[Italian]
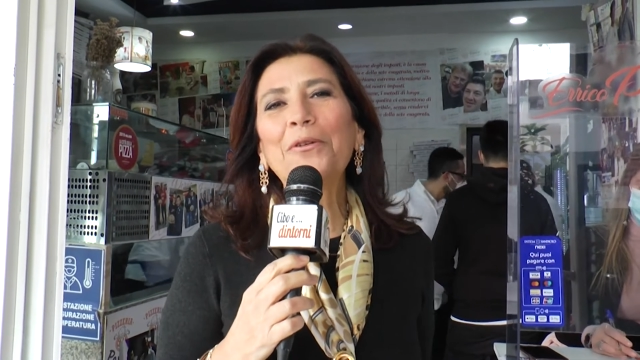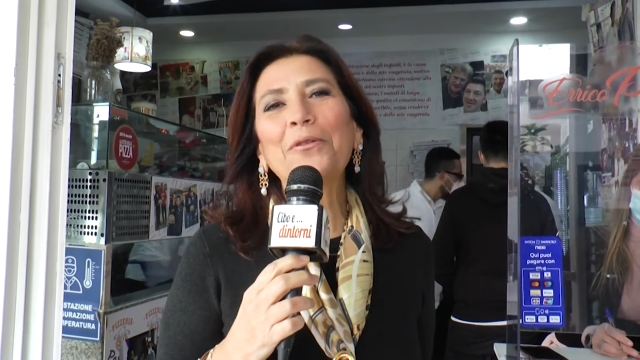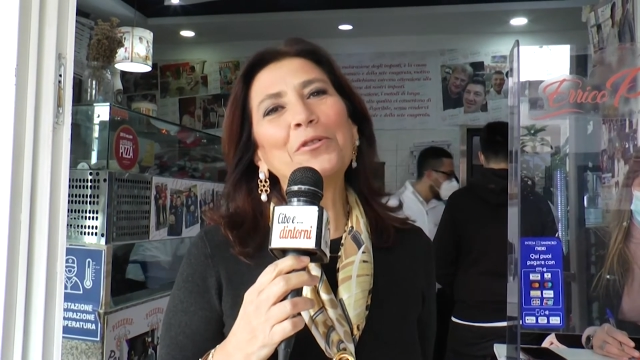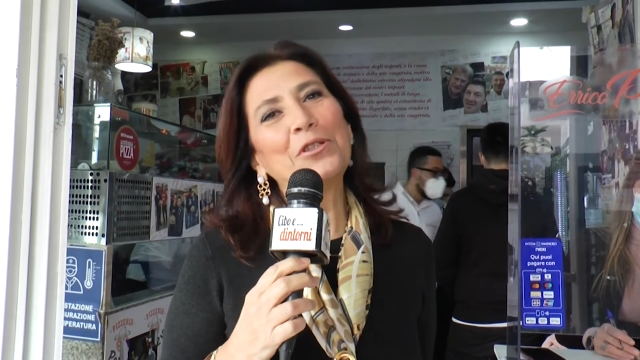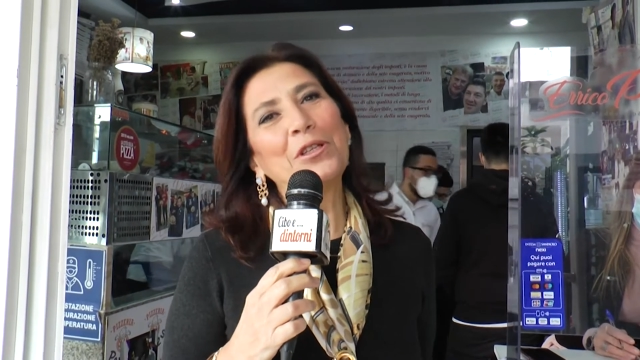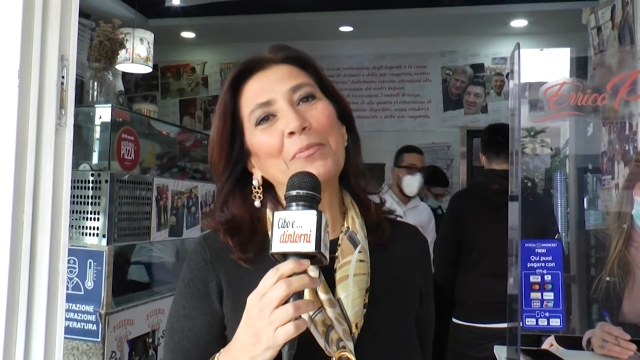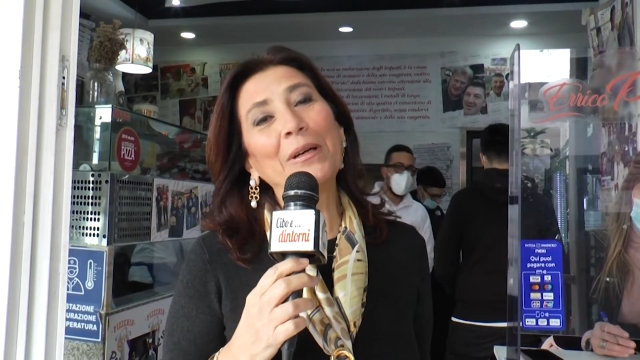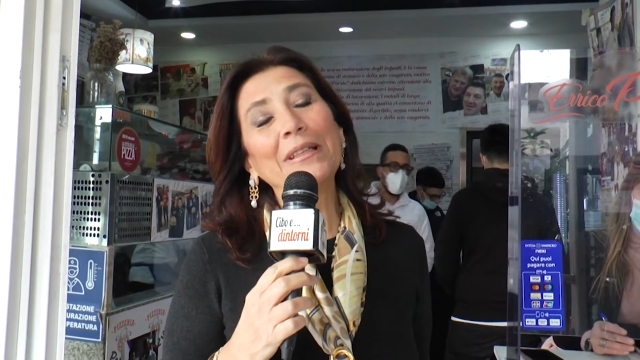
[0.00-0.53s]

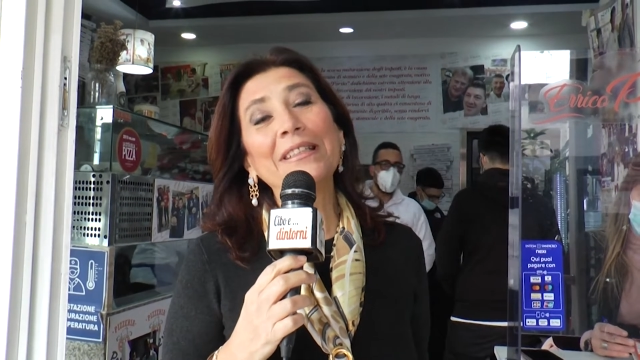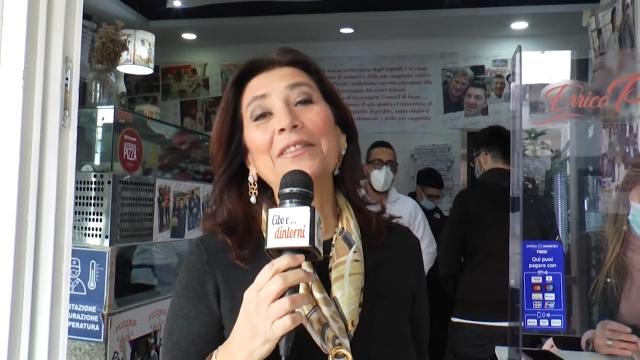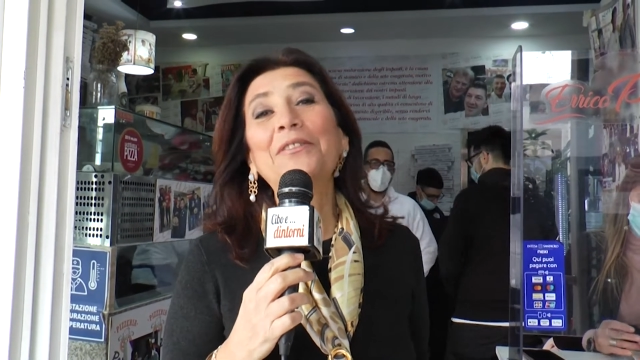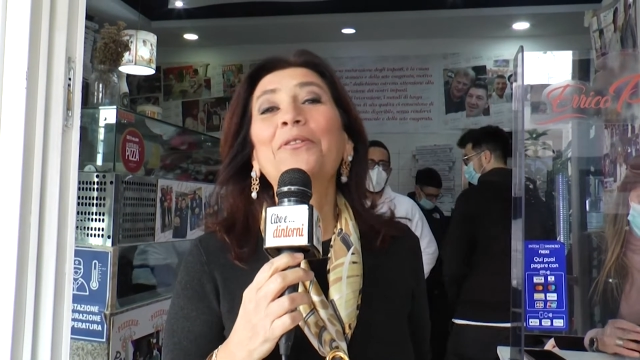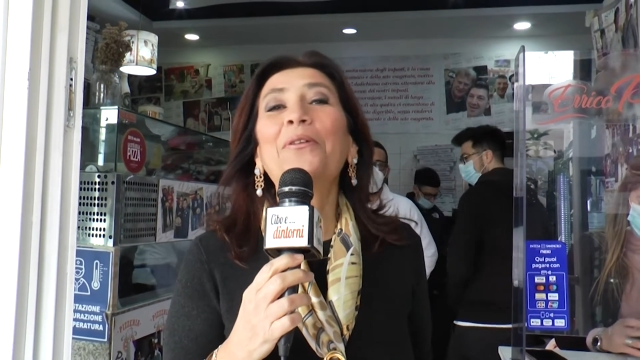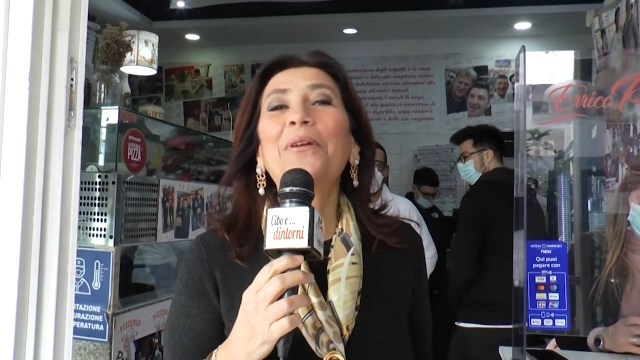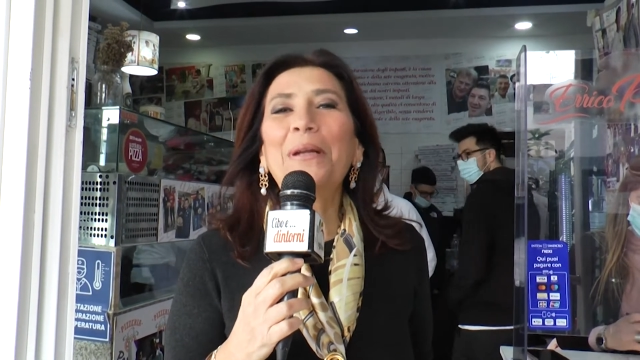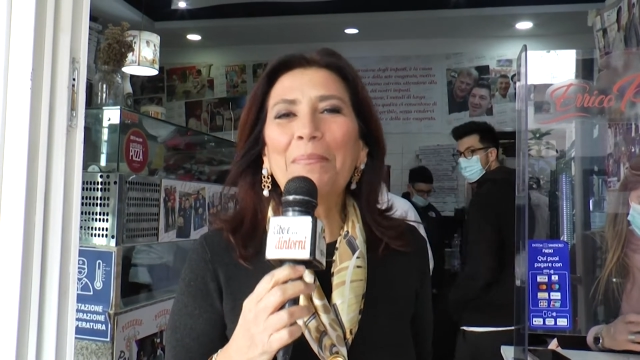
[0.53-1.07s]
con Cibo e
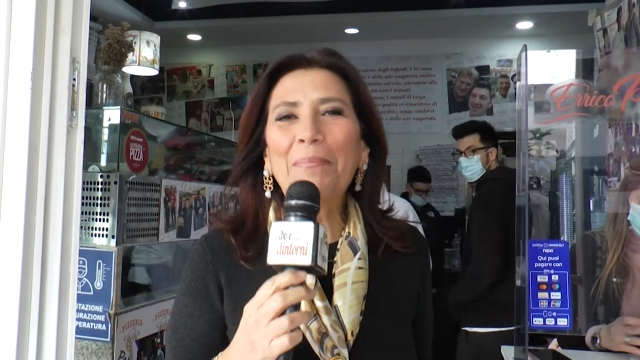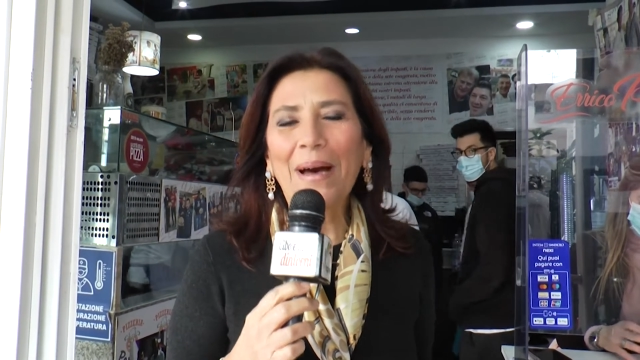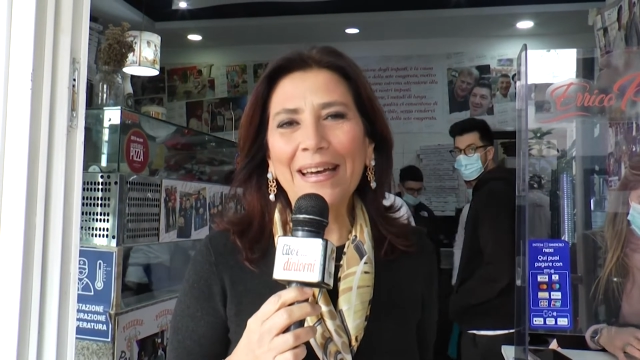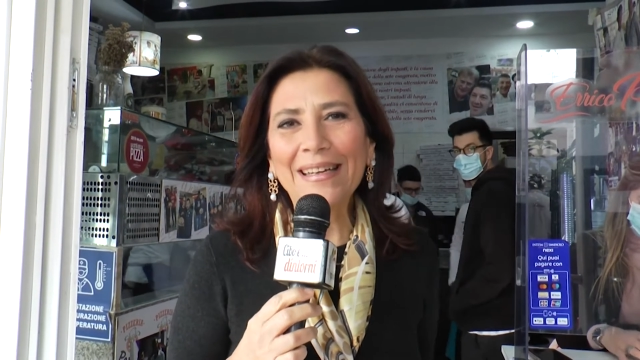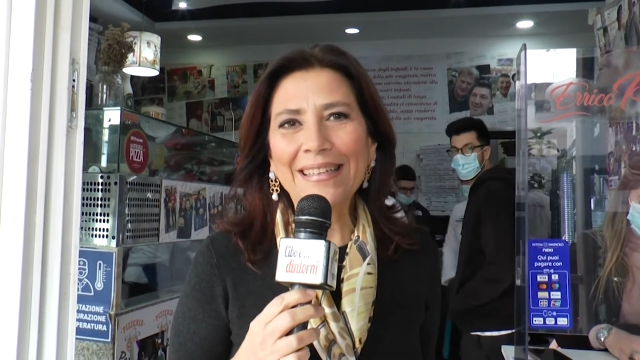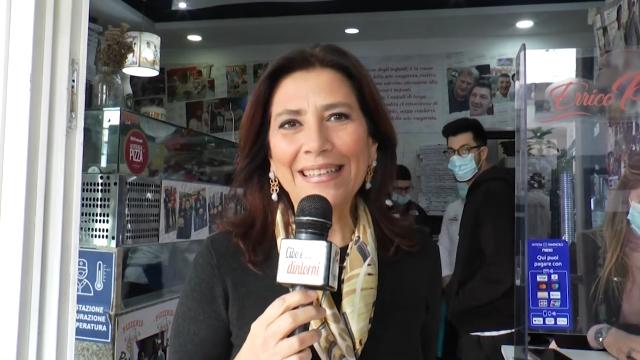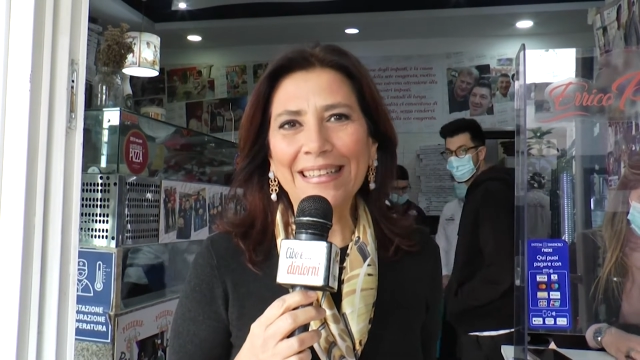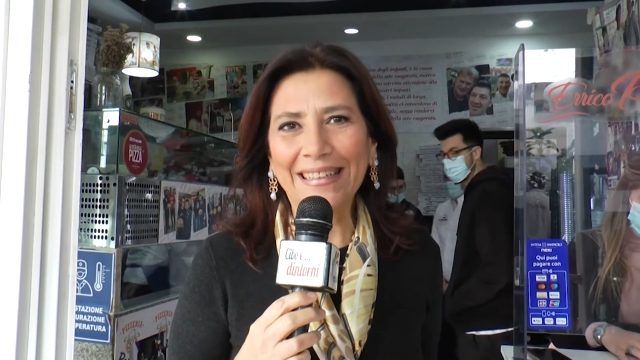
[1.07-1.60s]
dintorni,
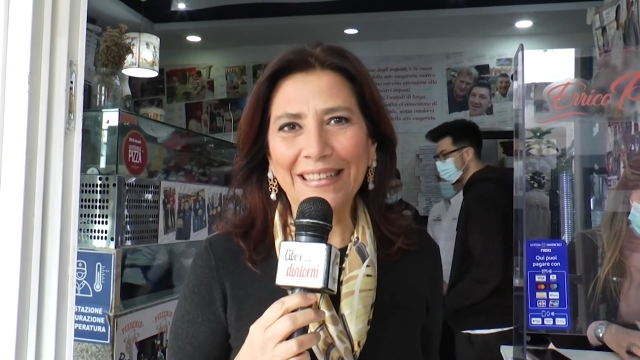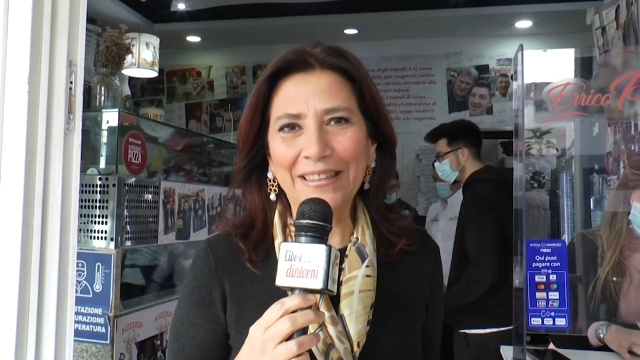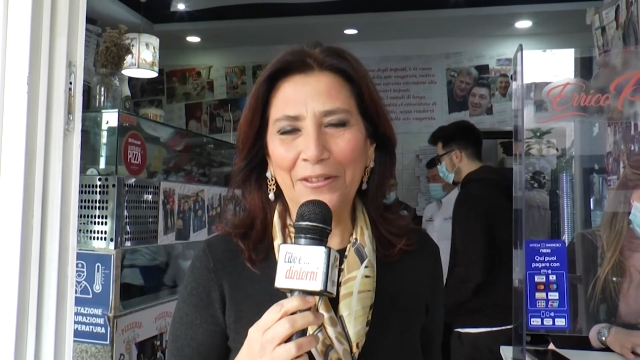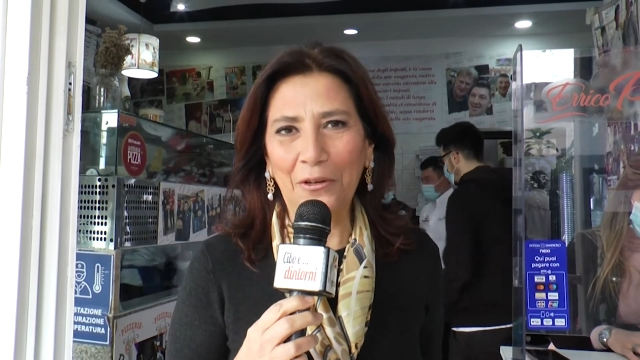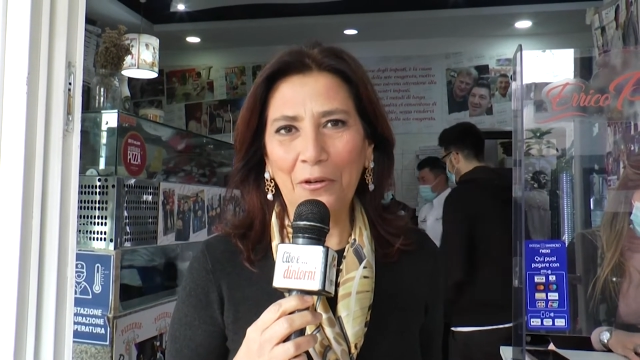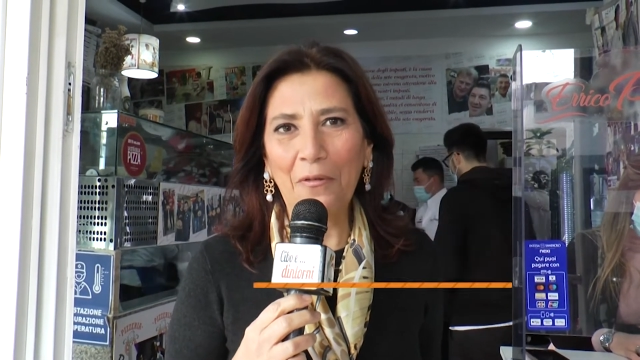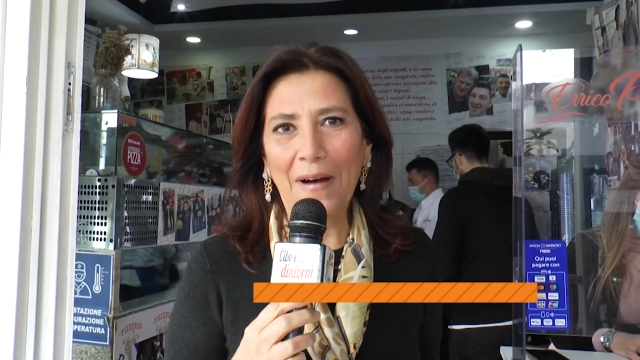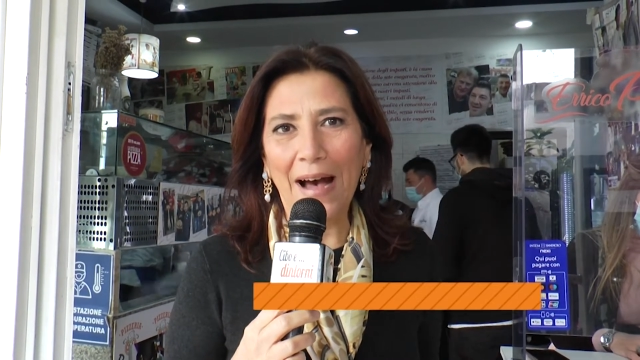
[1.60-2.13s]
ben
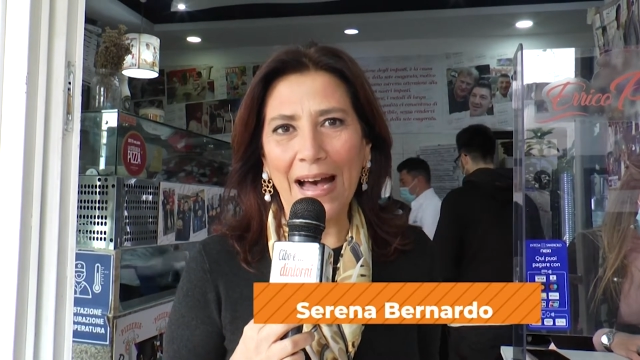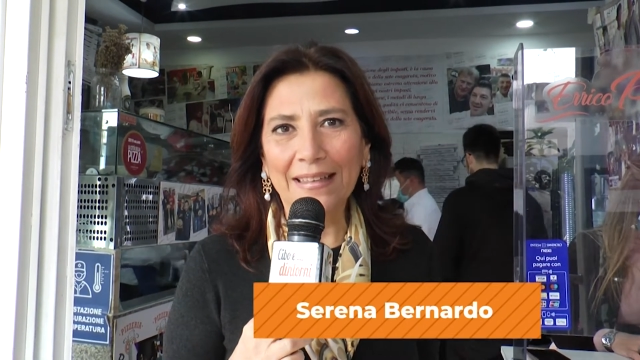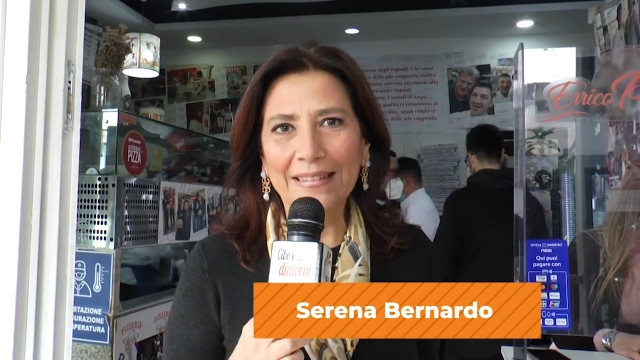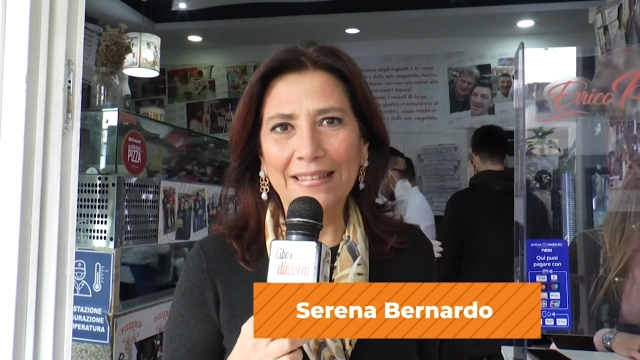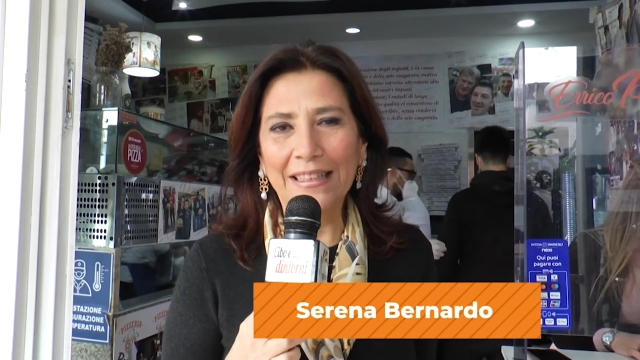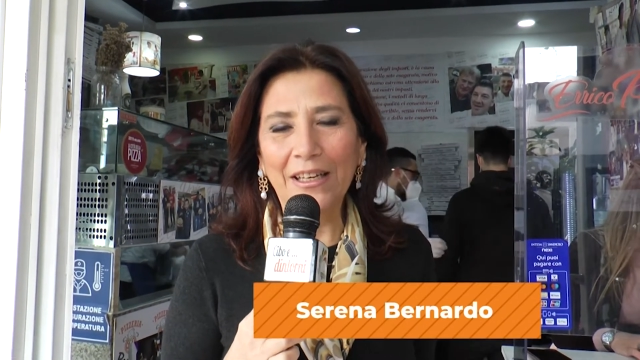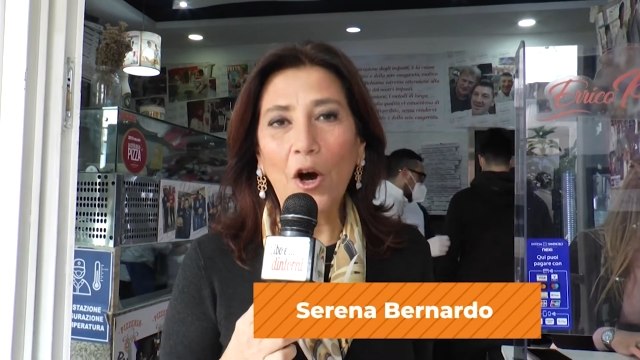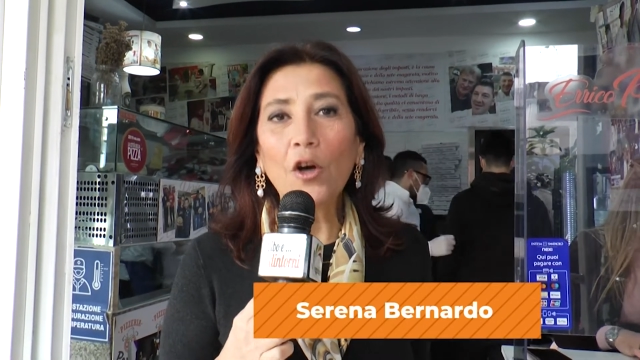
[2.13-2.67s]

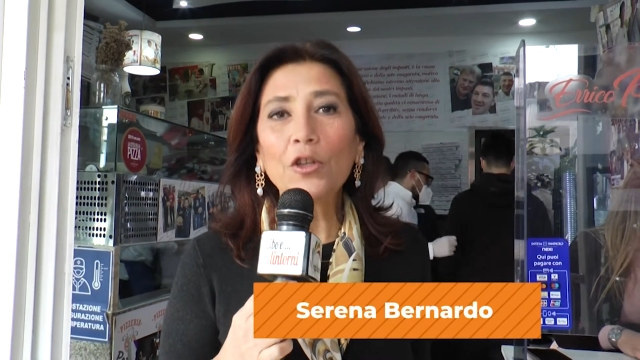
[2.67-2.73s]
ritrovati.